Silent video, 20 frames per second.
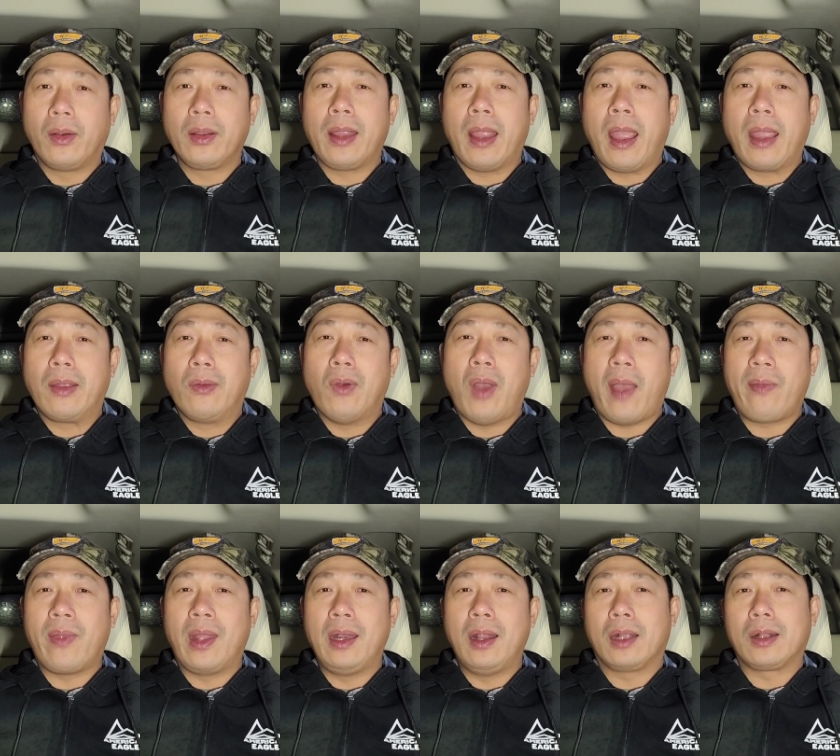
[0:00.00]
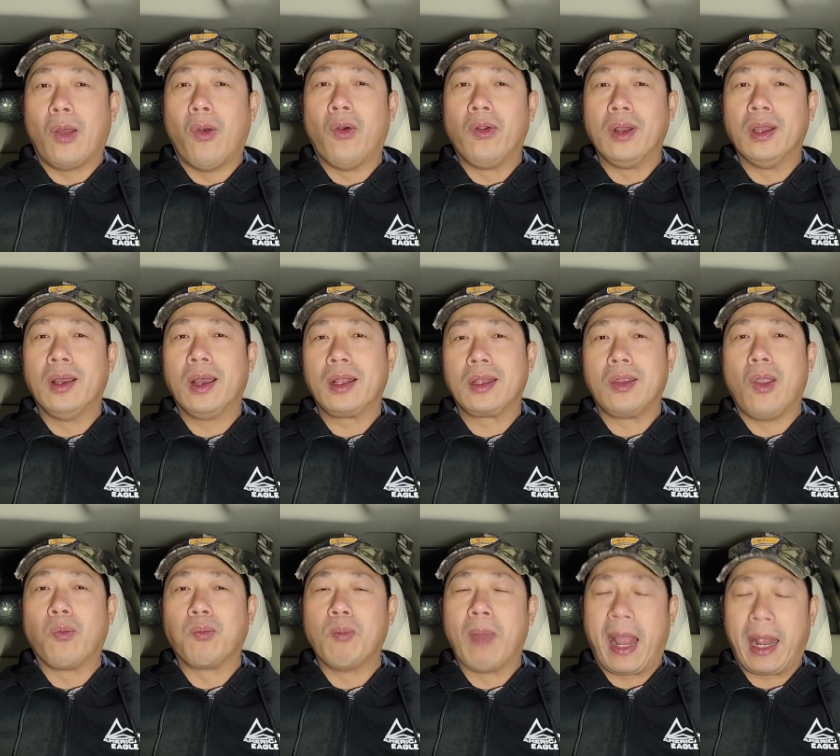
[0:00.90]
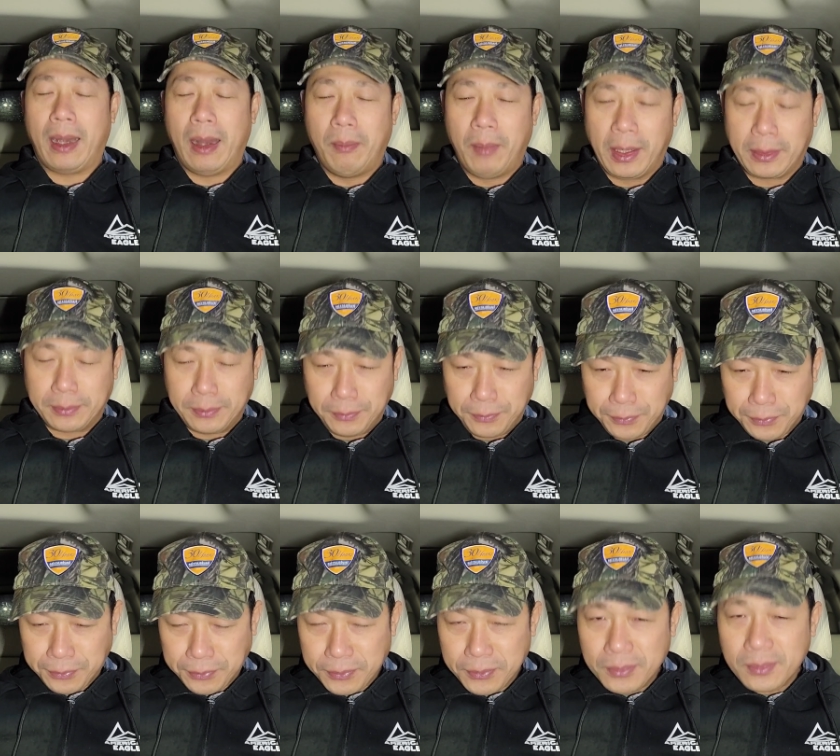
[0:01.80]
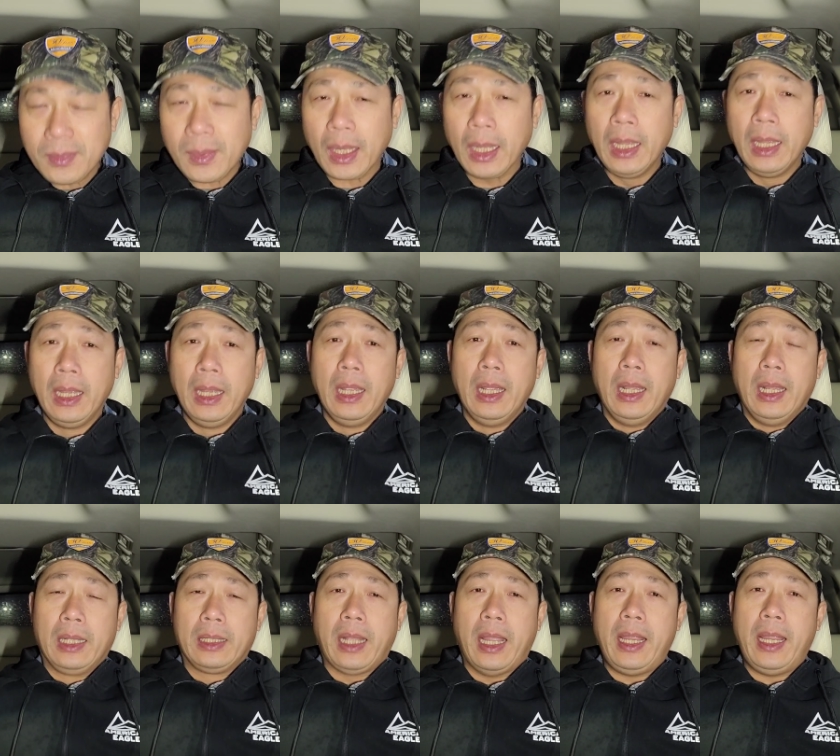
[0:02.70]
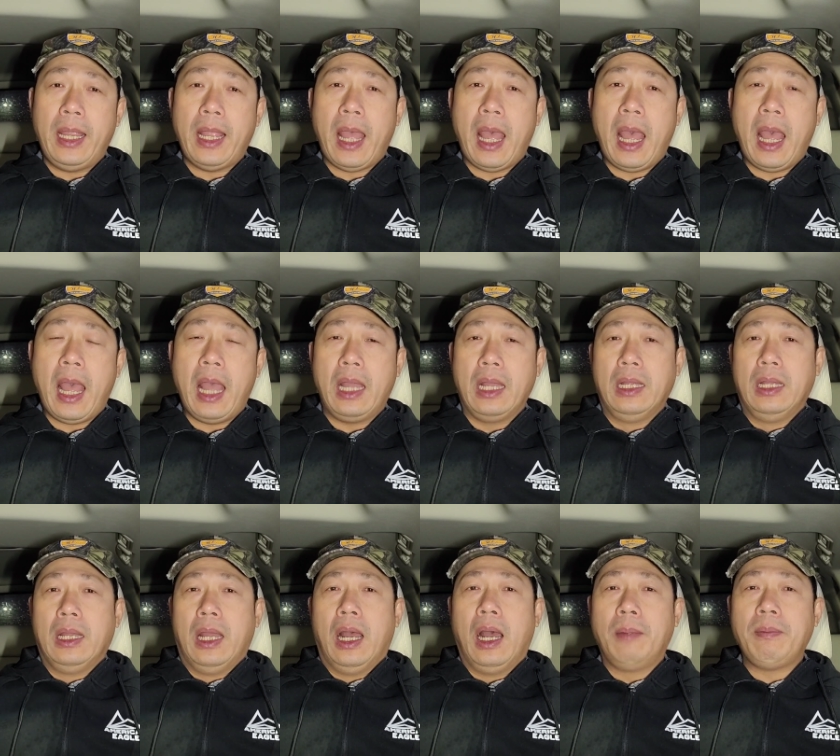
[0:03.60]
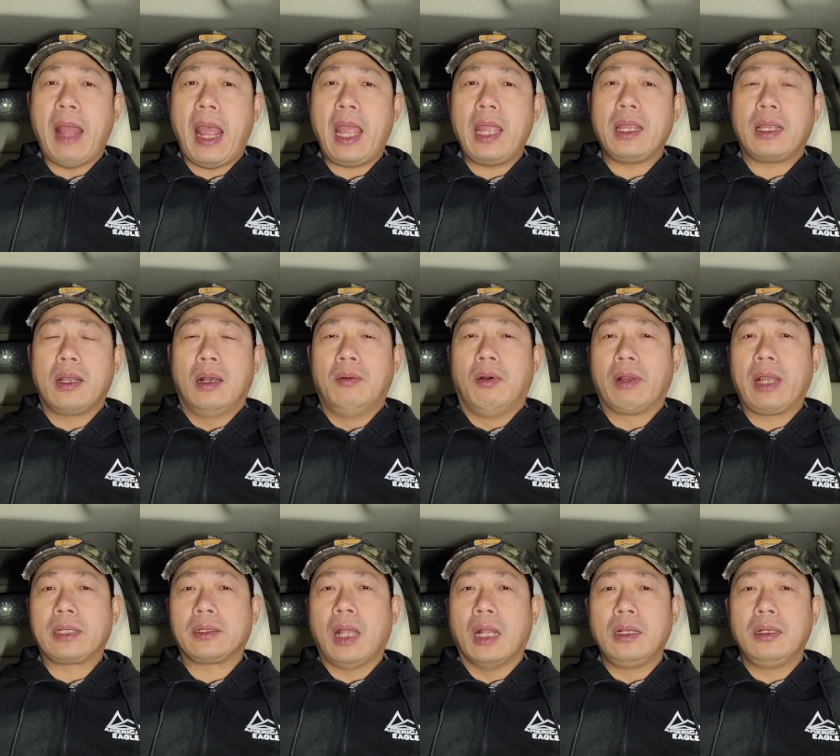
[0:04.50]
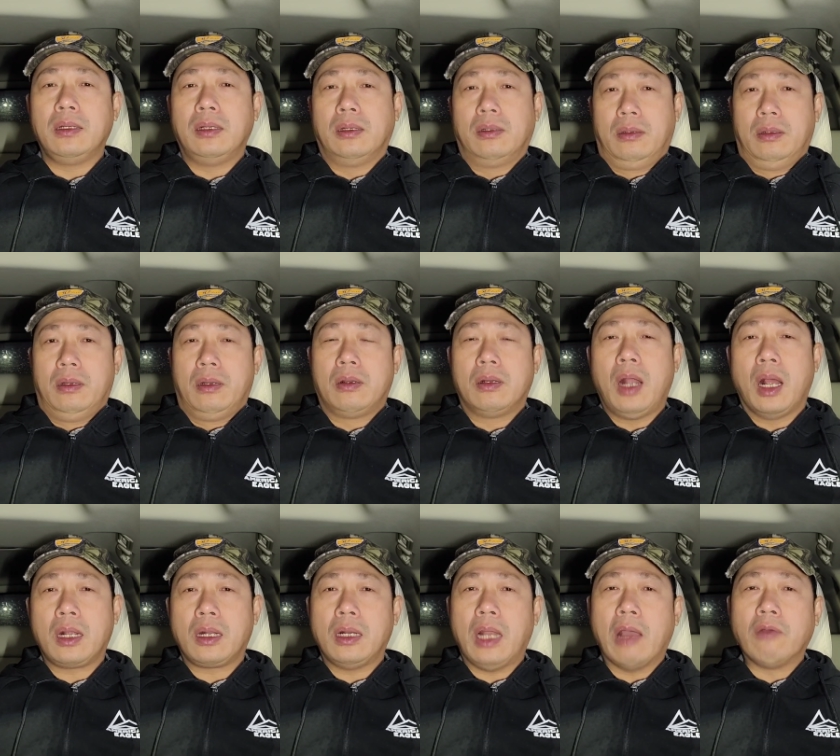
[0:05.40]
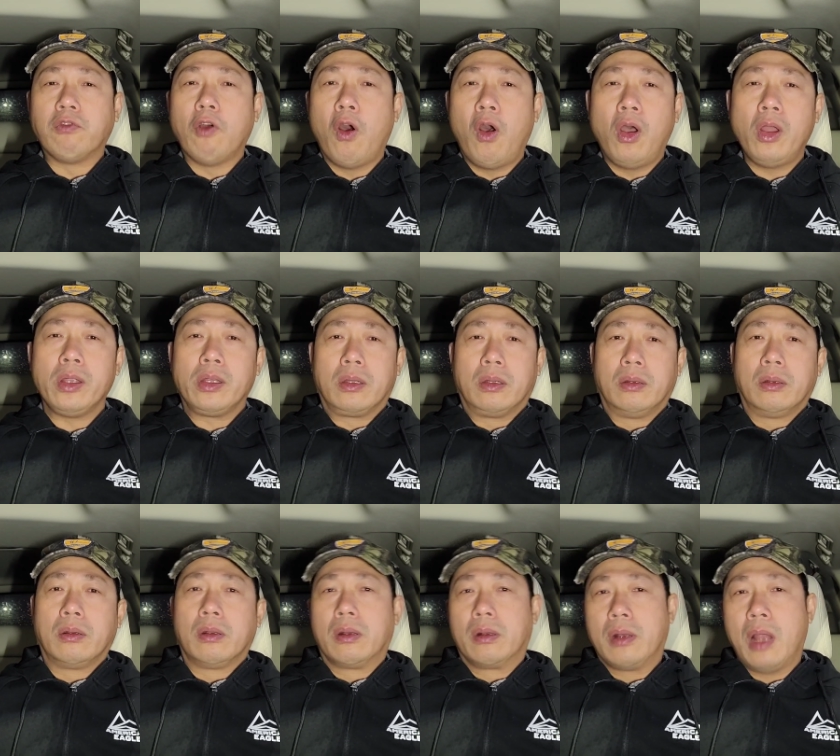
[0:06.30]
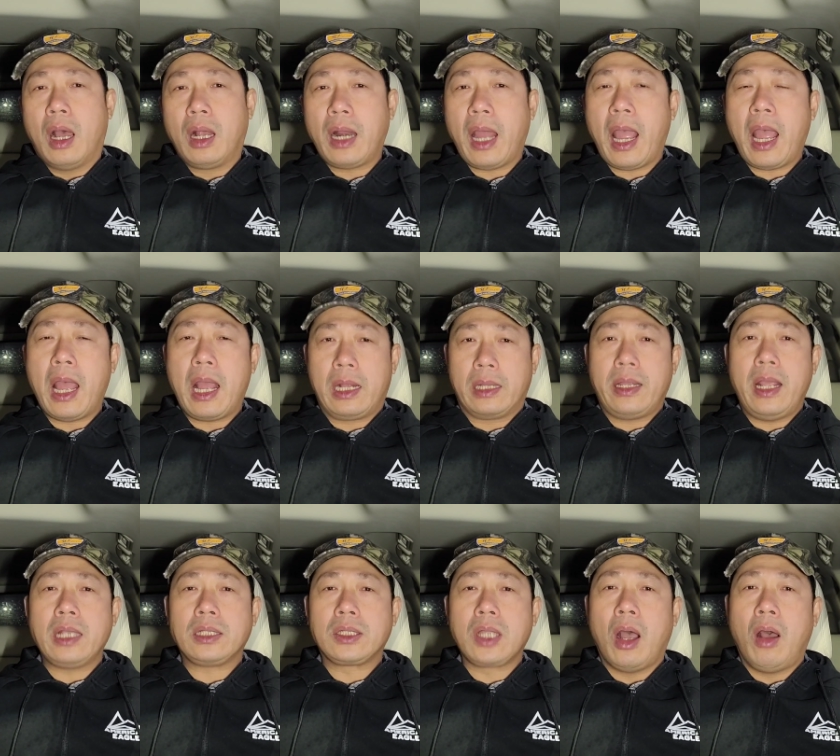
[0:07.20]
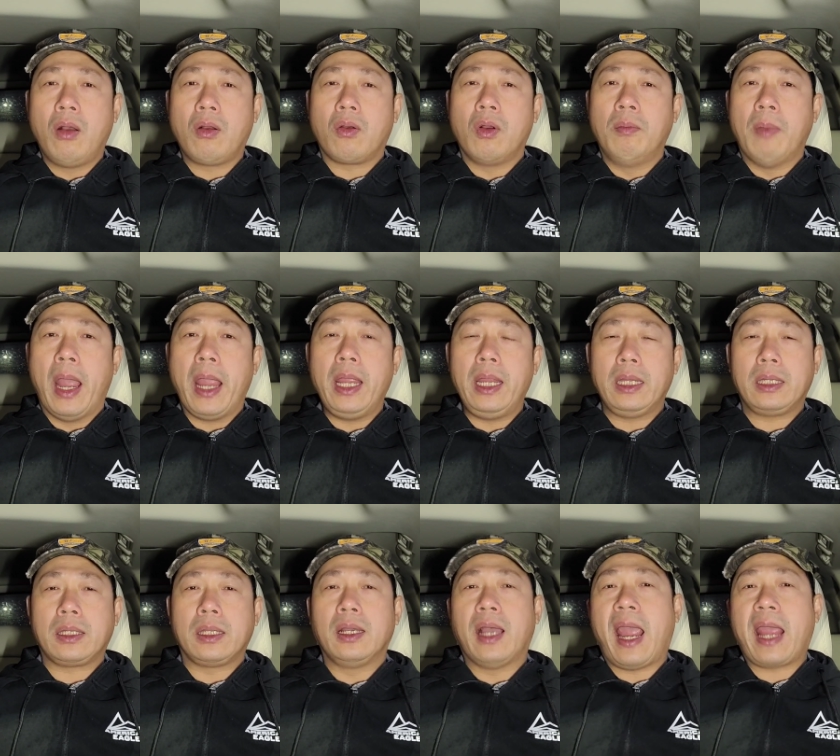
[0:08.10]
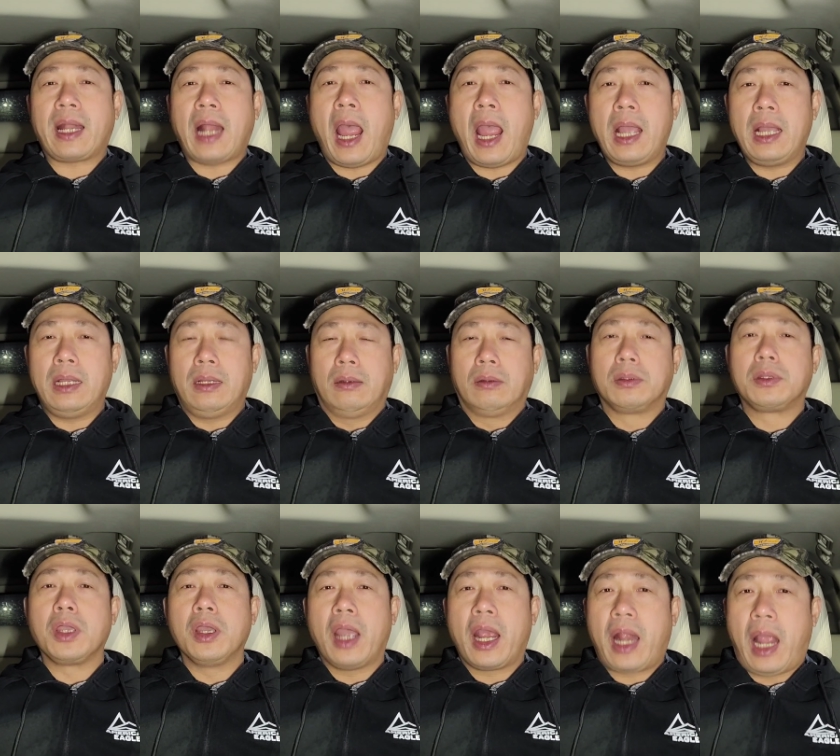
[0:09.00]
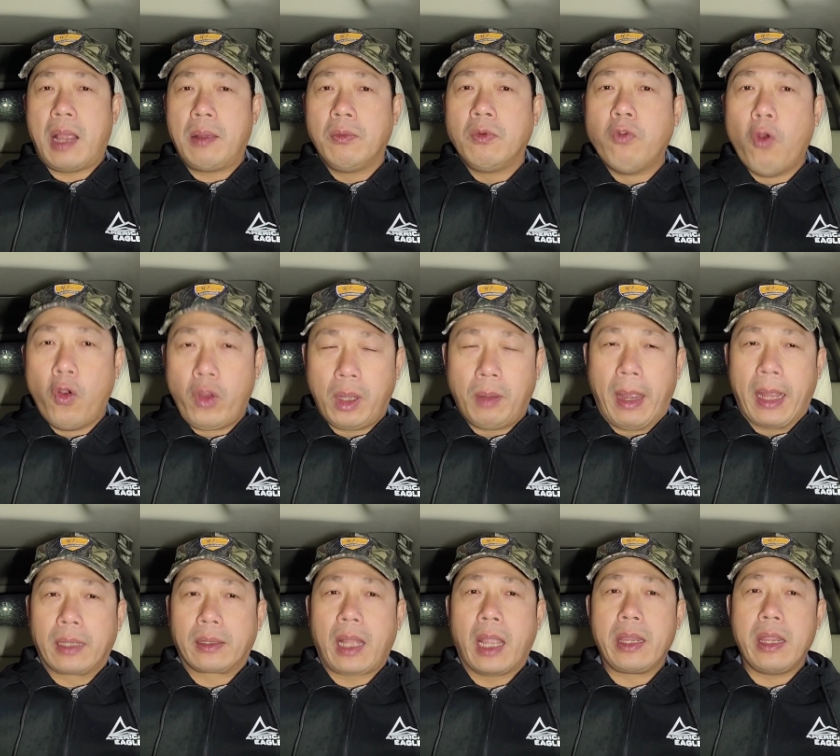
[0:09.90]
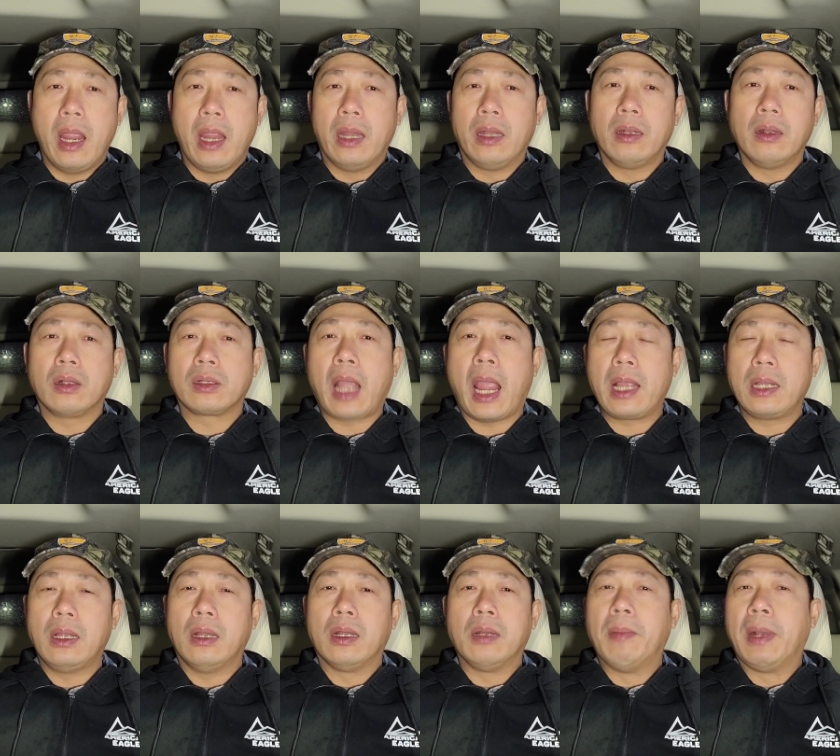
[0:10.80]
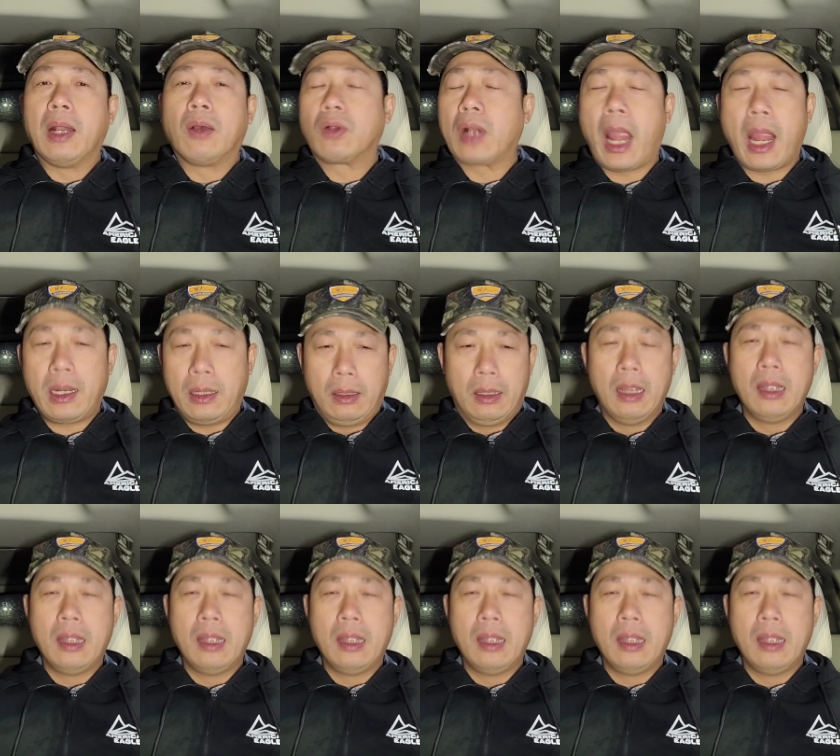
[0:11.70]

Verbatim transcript: nói hay qua đến đó thua nữa nhục mặt lắm á thì à, hôm nay có một cái tin rất là vui đó là vé số của Mỹ chưa ai thắng chưa ai thắng vui các bạn tại vì nó thắng rồi mình đâu có thắng